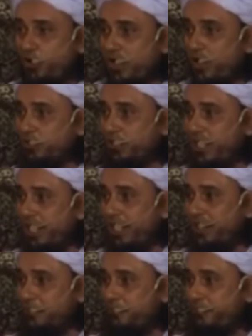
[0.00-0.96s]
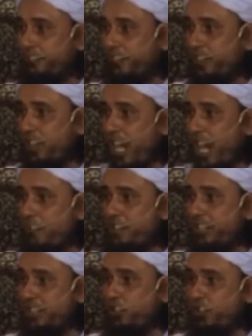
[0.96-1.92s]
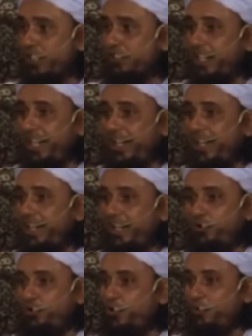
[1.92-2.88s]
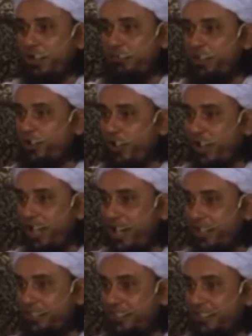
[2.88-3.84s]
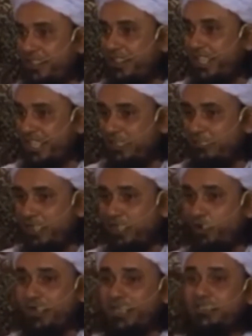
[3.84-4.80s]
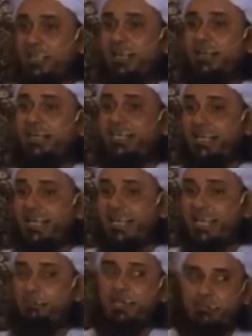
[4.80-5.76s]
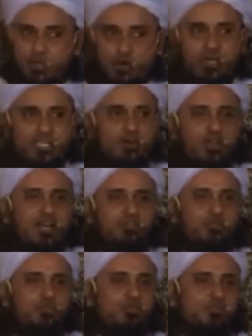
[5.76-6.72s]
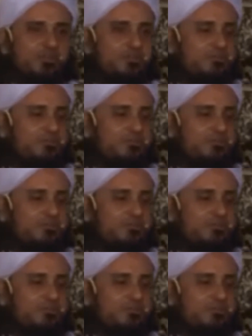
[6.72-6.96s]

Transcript: हो रहा होता ना आप ये देखो कितने गए हैं उनको फिर भी औलाद नहीं मिली और कितने नहीं गए हैं फिर भी हो गई औलाद उनको